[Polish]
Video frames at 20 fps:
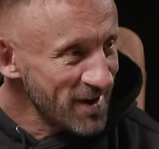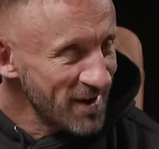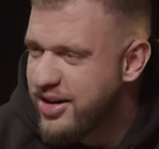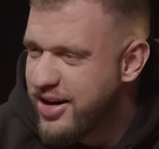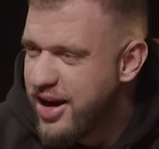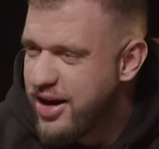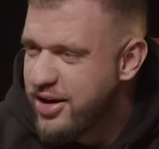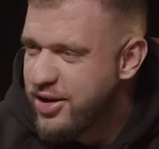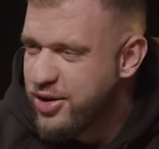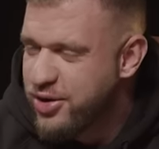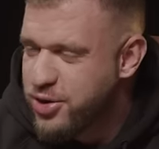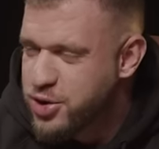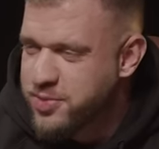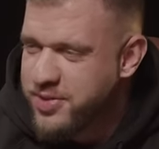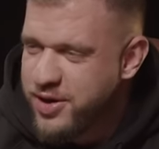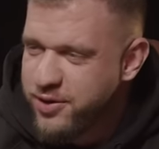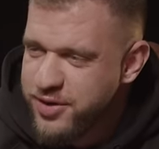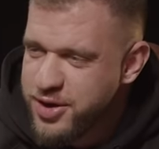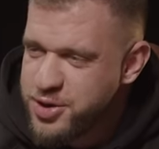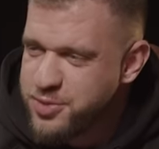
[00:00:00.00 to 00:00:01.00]
generalnie gość
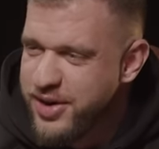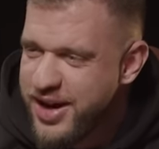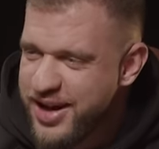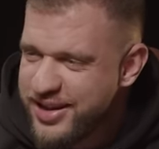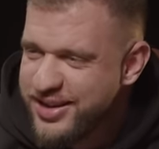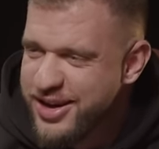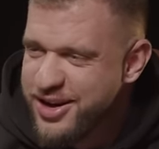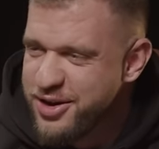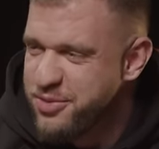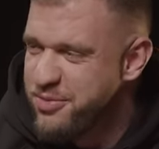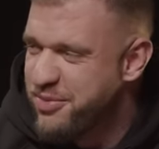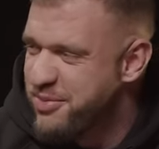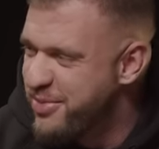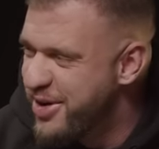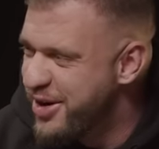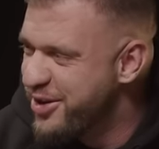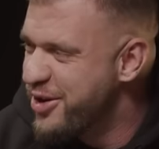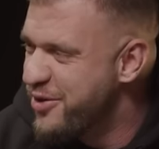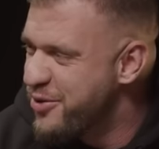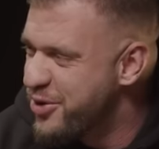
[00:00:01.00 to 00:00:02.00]
brał, wiesz, blender,
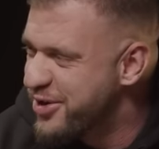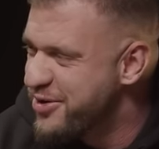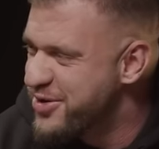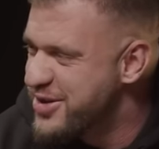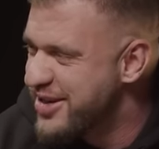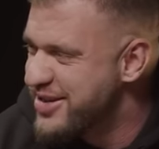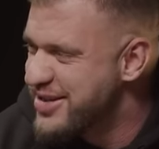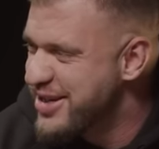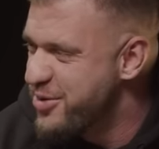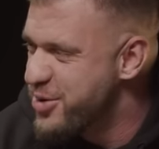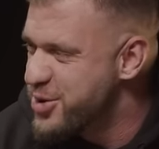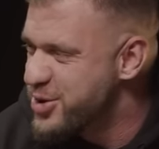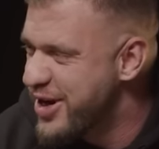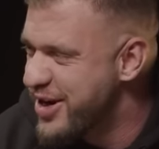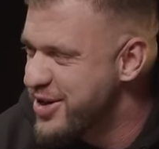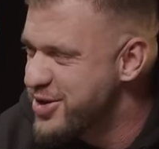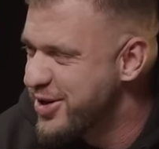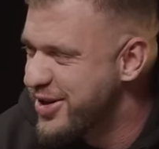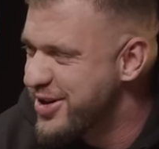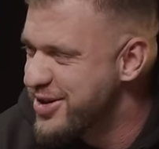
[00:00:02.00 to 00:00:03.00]
blendowo też cały
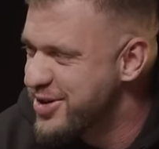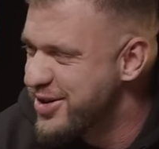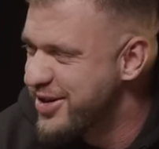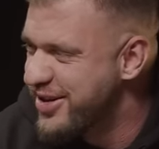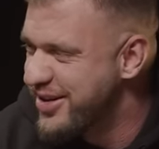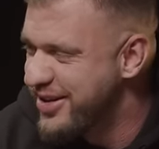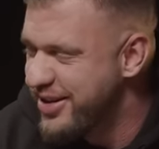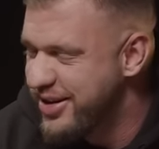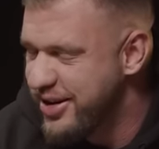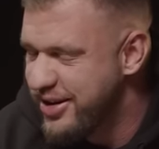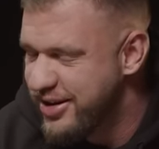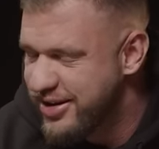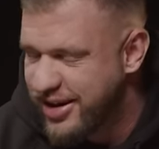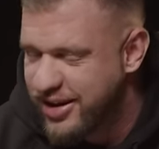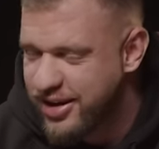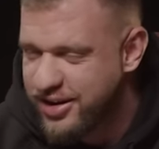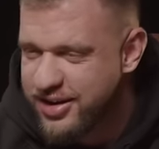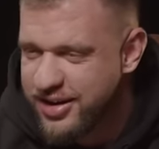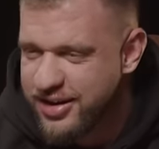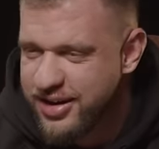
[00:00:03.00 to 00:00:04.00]
żarć jakieś i, i, i,
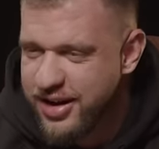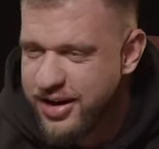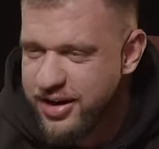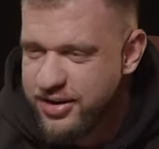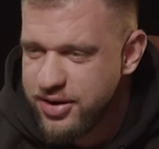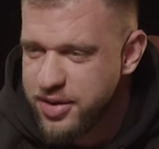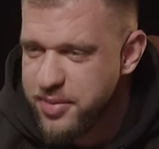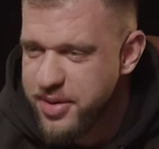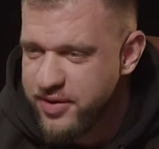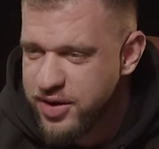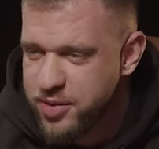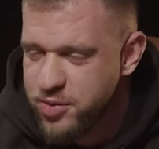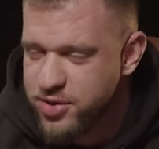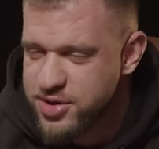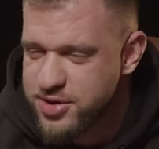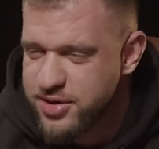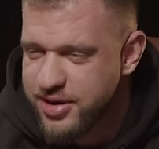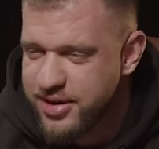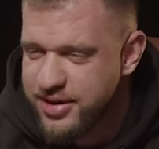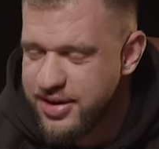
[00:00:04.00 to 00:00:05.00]
tak, i tak dalej. To naprawdę było
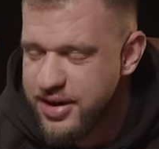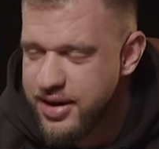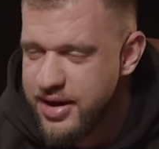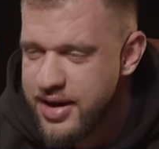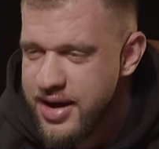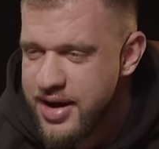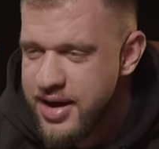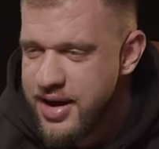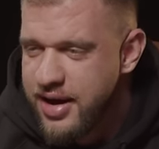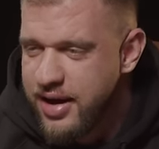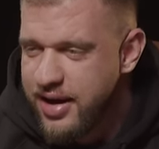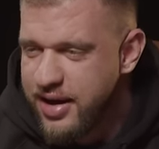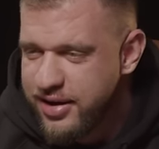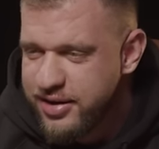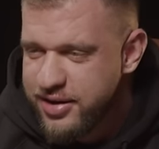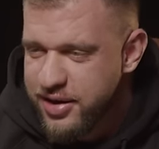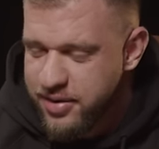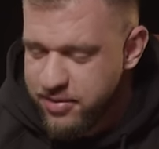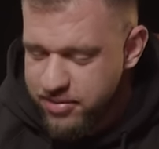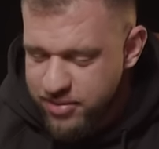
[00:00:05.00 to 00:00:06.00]
solidne. E,
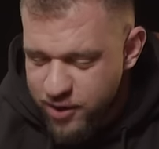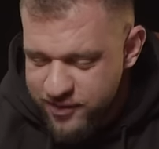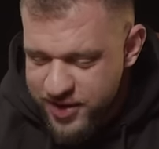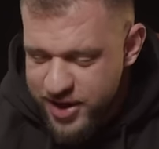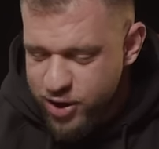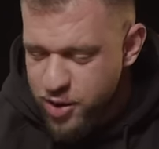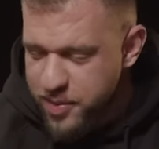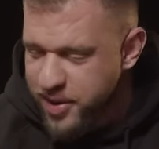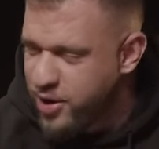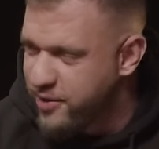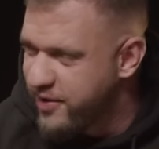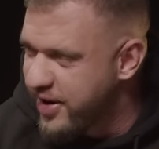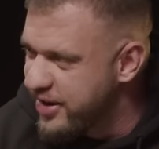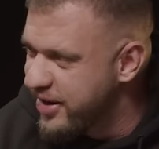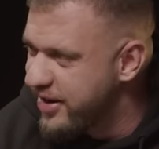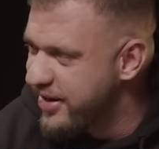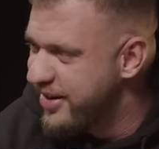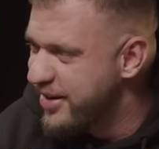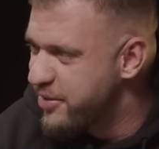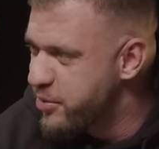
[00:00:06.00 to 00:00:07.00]
te wielkie
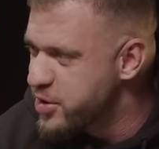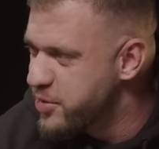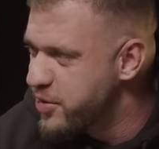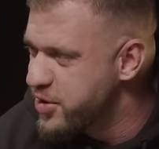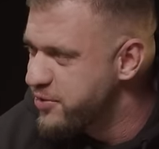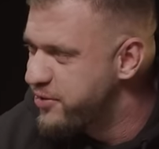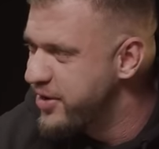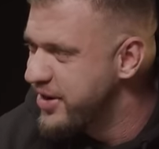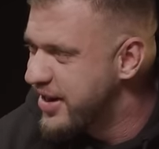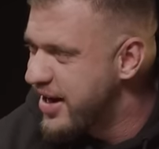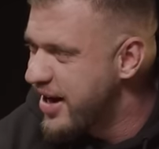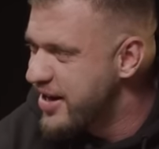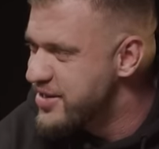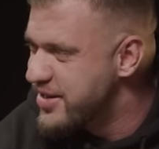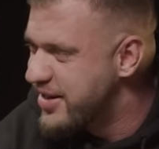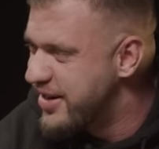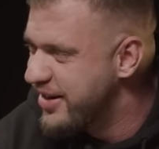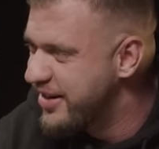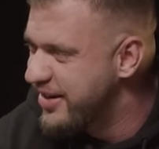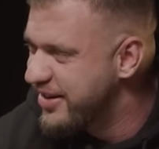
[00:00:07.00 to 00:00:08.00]
opakowanie, może powiedzieć,
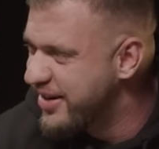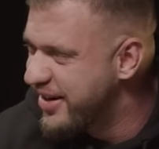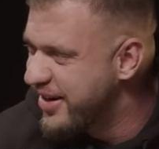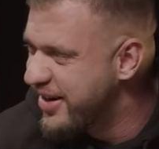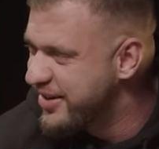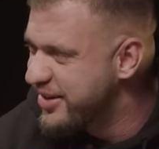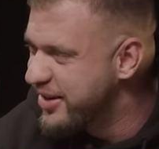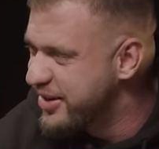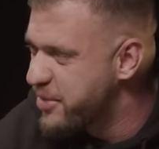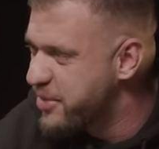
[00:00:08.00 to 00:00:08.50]
wędkarskie na, na